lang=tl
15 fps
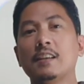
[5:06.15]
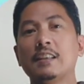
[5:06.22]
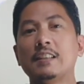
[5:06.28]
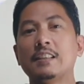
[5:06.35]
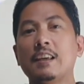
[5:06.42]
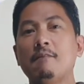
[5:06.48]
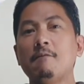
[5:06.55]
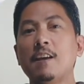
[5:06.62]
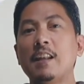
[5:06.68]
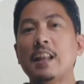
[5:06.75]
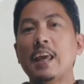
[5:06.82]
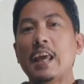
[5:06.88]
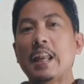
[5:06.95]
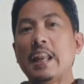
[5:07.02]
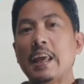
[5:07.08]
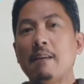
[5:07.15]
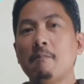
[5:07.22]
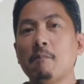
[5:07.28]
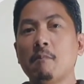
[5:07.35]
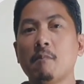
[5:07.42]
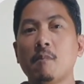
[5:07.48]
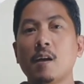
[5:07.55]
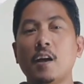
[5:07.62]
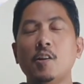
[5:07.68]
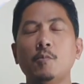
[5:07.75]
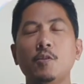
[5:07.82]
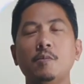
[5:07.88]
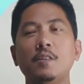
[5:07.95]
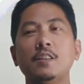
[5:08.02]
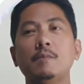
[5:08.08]
7nm. Ano po
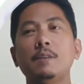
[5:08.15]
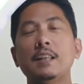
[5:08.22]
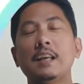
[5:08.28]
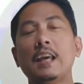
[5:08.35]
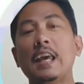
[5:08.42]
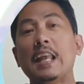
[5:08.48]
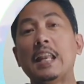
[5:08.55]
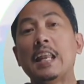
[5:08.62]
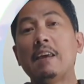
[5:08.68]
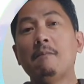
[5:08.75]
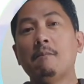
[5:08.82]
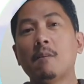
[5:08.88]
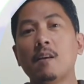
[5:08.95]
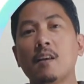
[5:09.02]
yung ibig sabihin ng nm?